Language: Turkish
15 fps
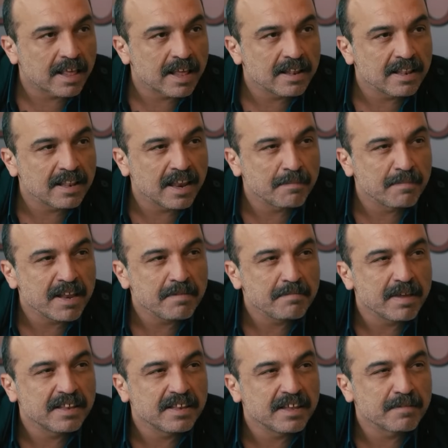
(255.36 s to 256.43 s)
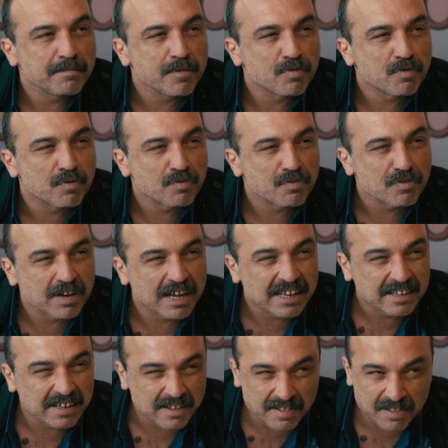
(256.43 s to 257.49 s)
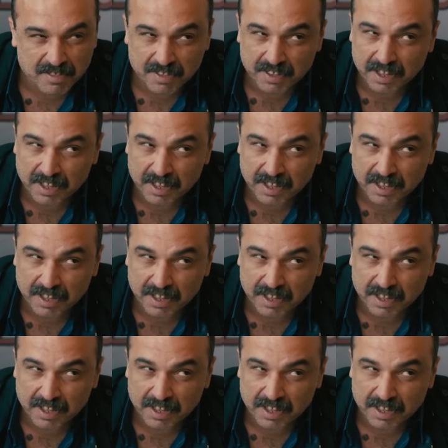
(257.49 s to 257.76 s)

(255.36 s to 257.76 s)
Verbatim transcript: sen de bilmediğin bir çocuğun annesi